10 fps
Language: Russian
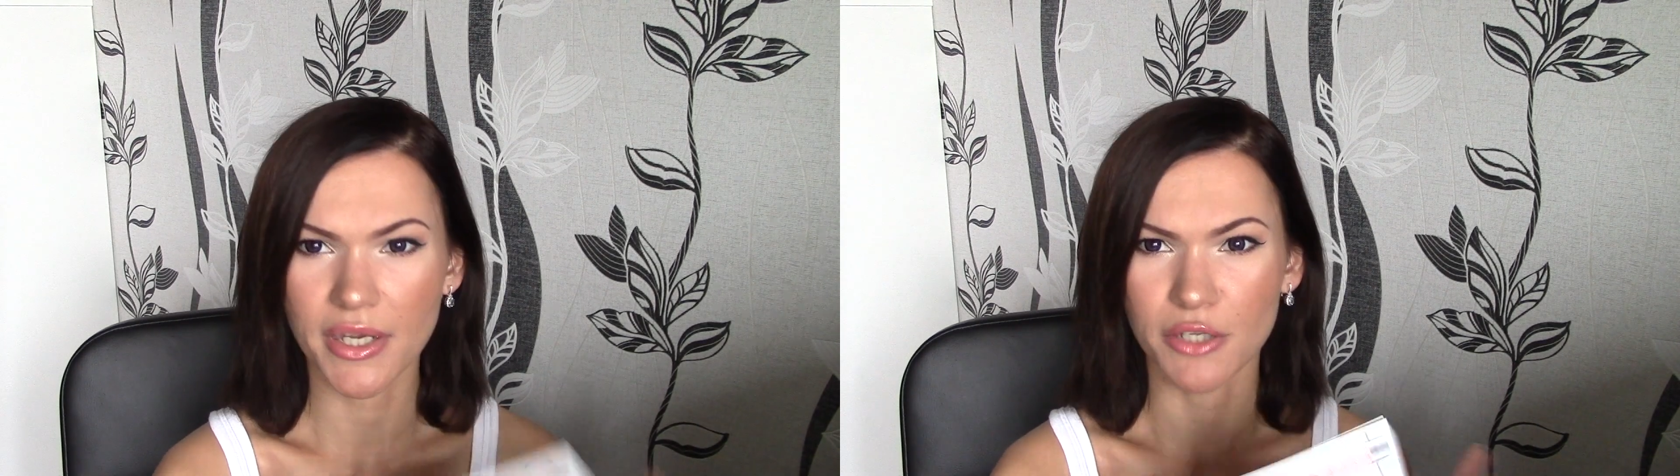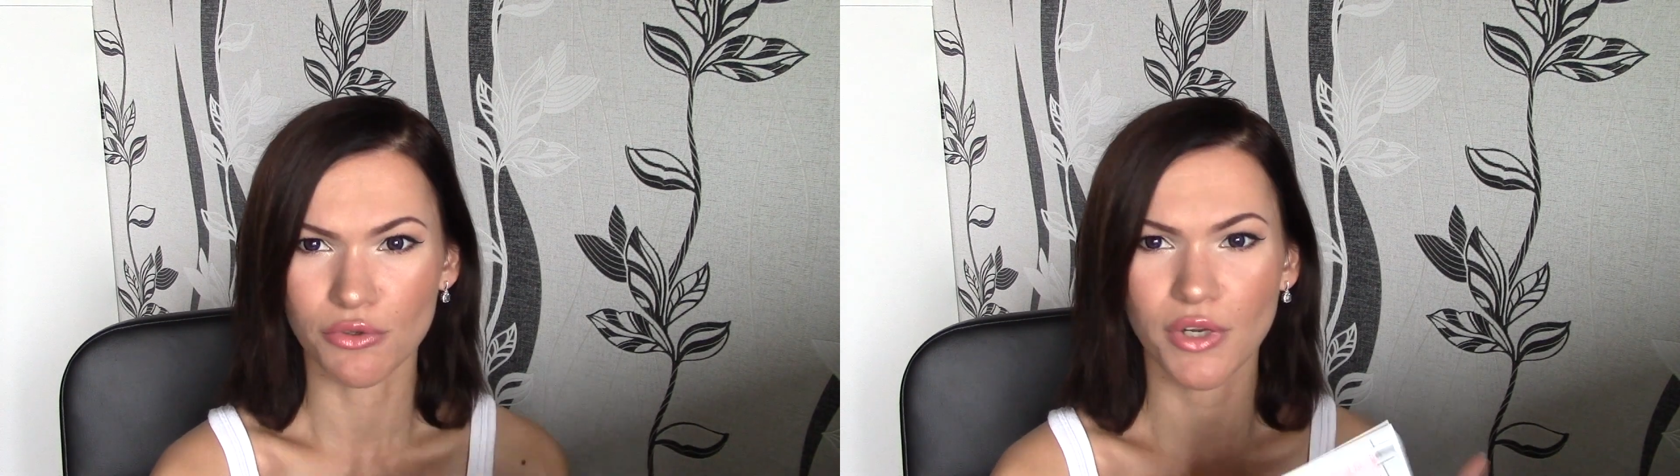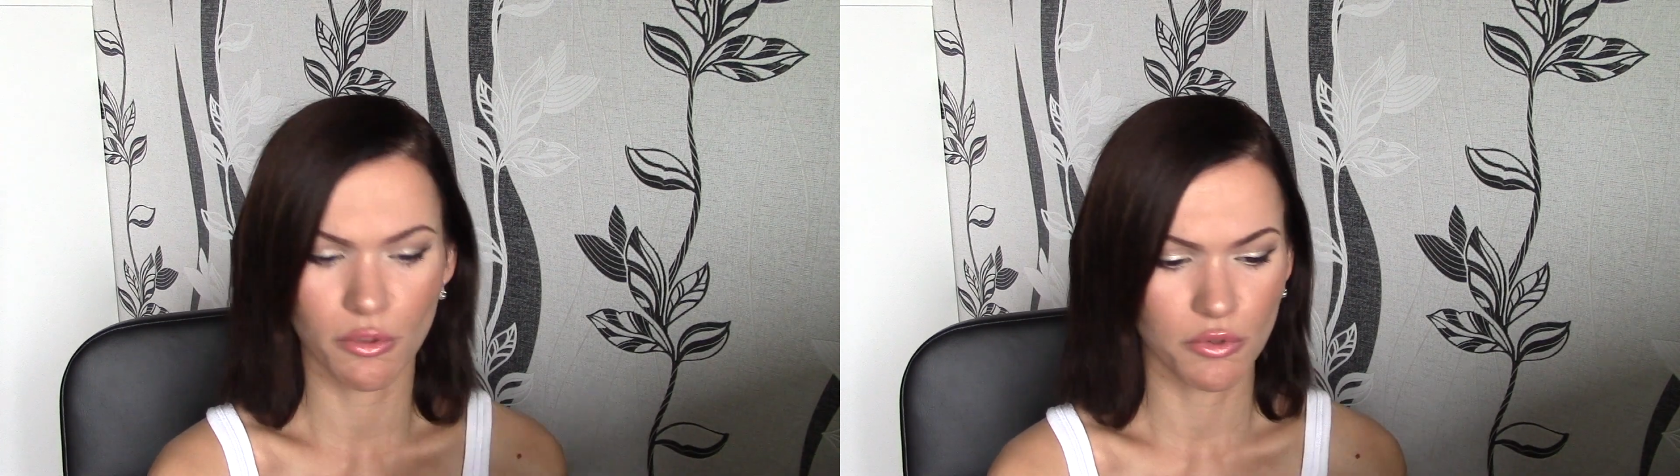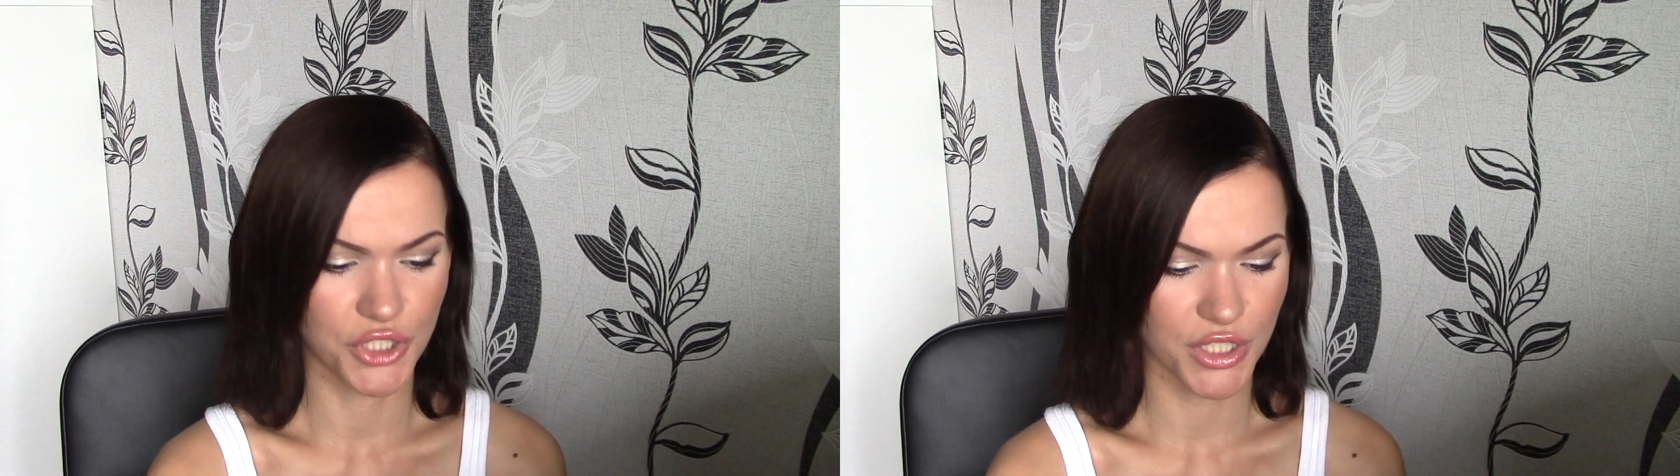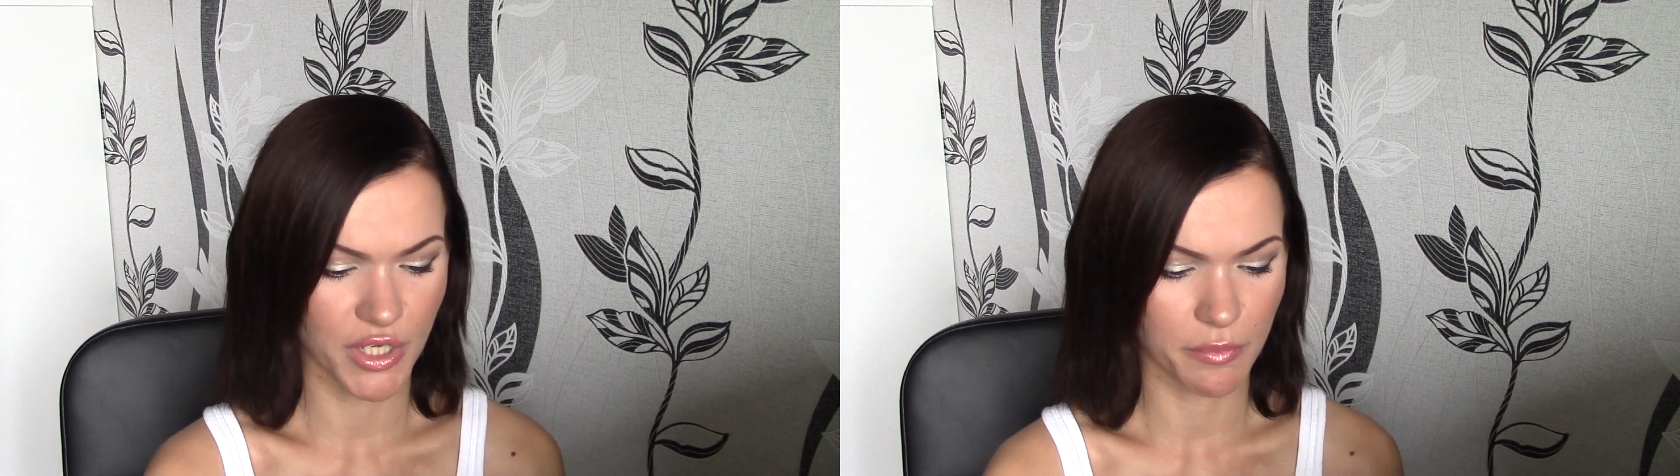которые кладут
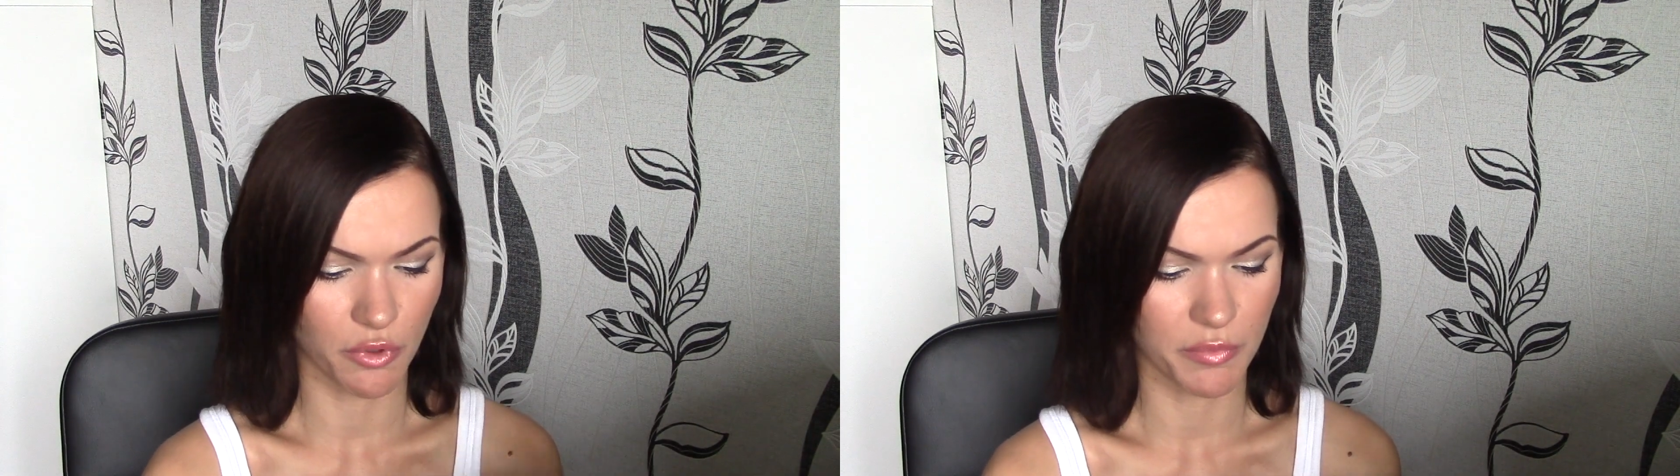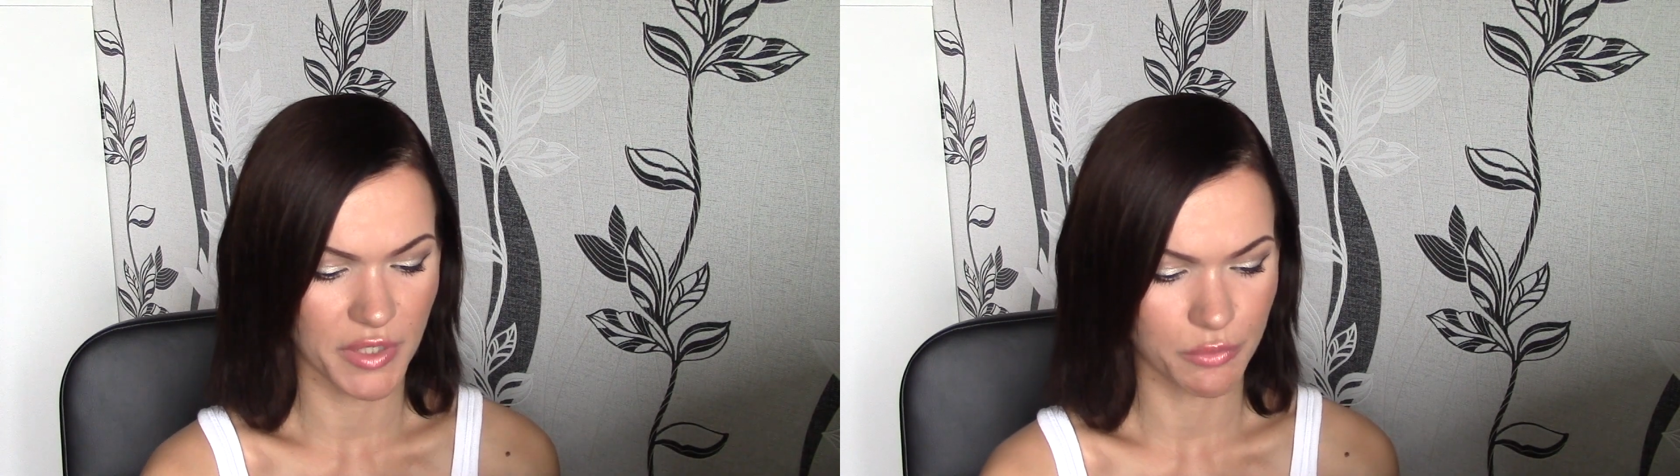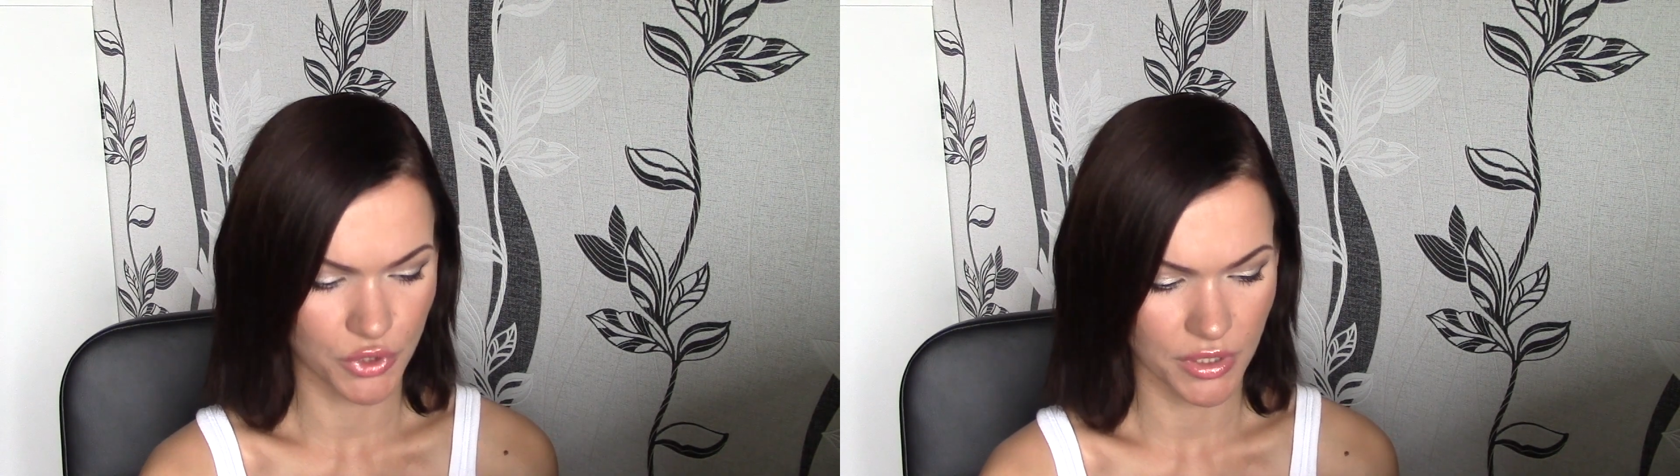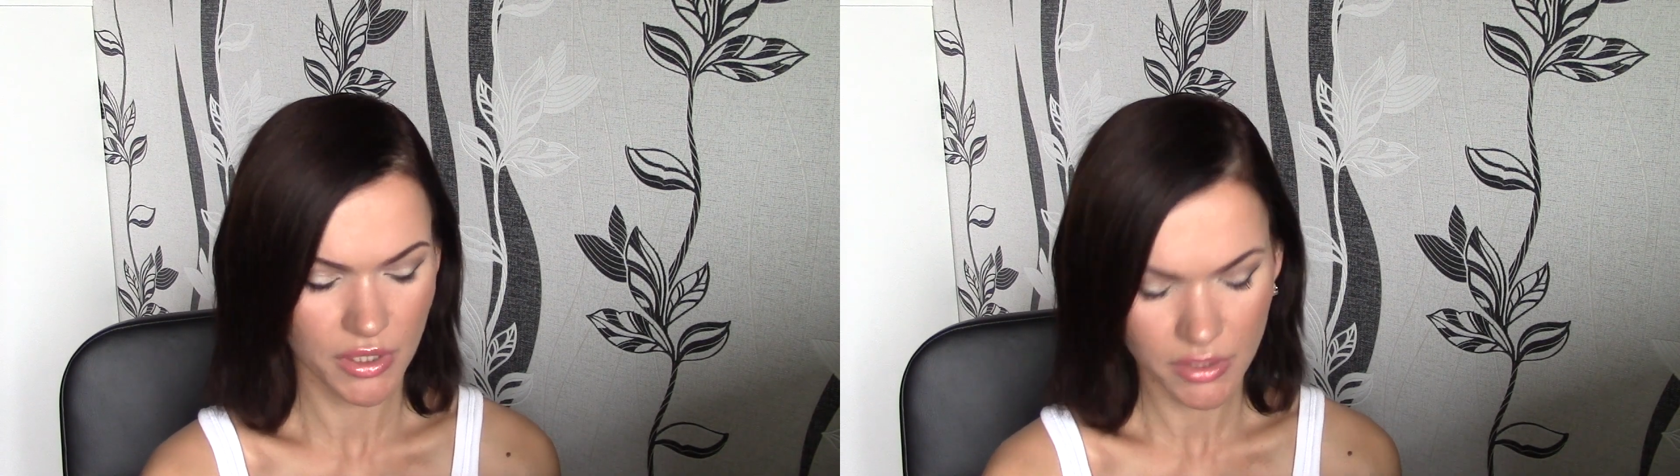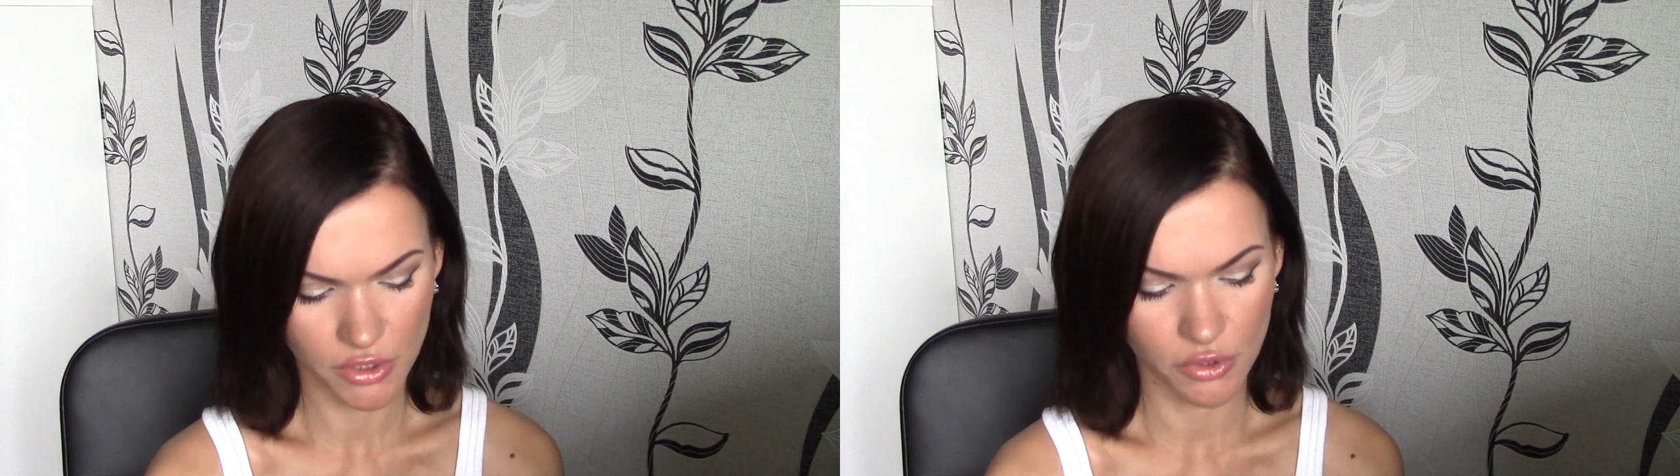щедрые пробники, потому что
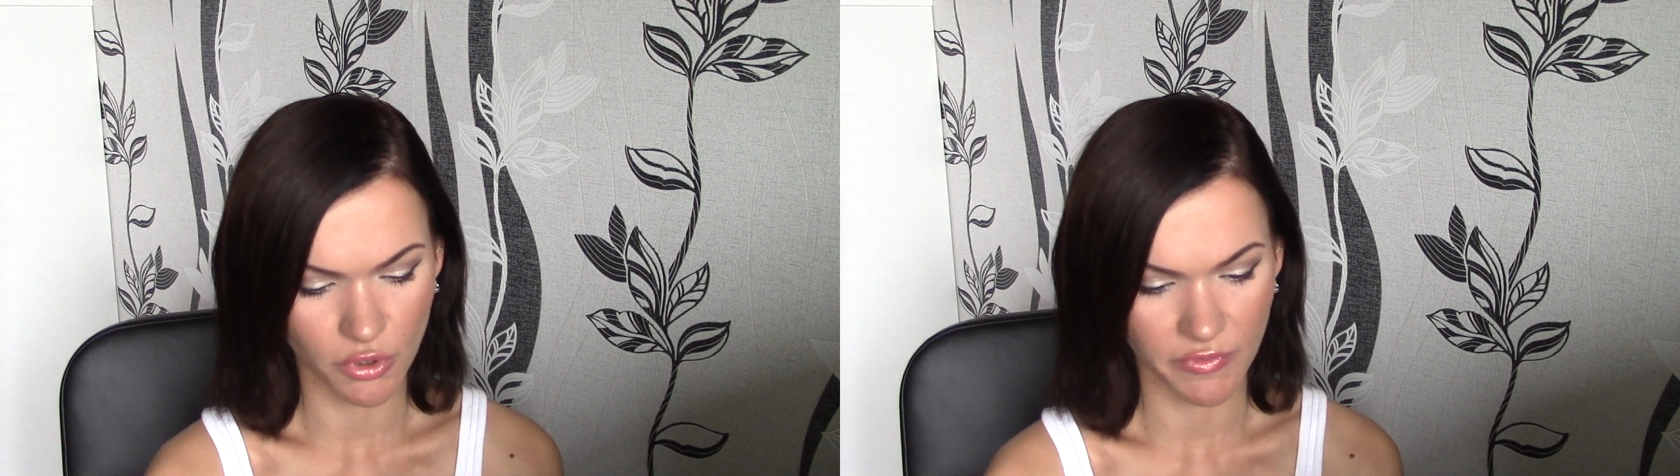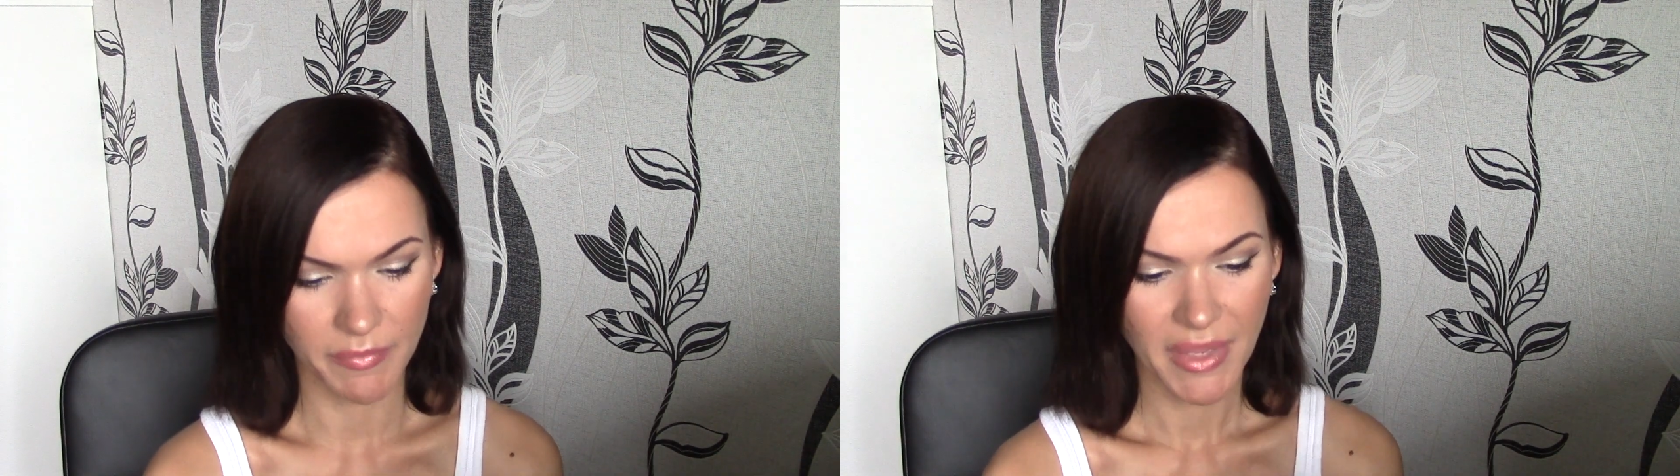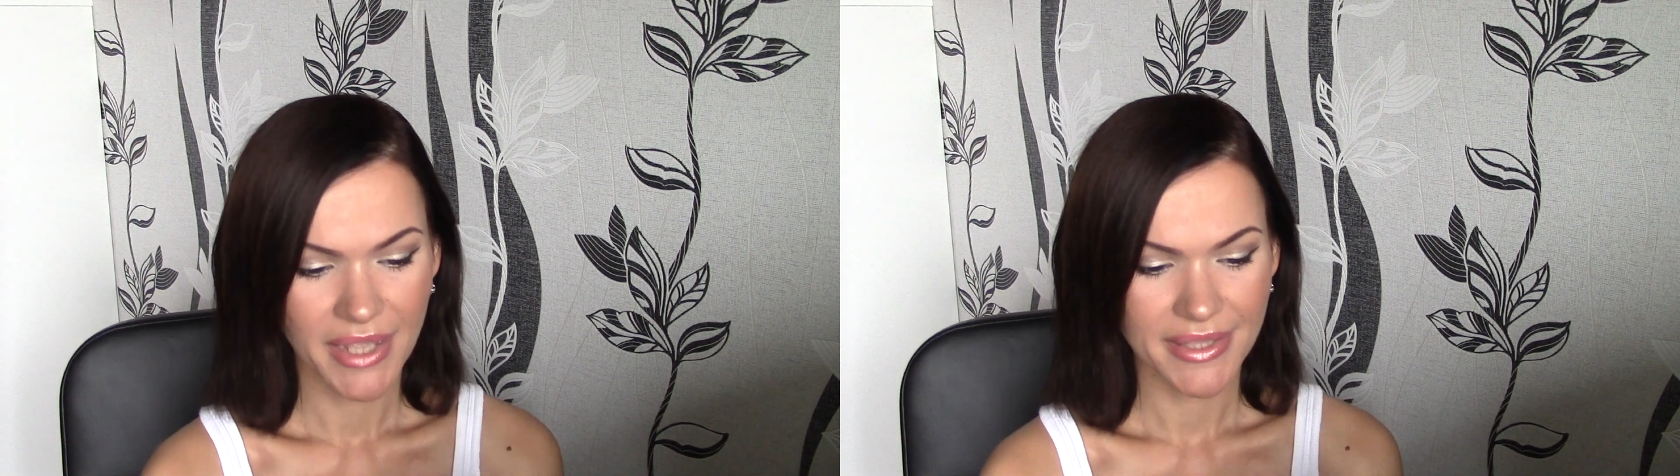это здорово.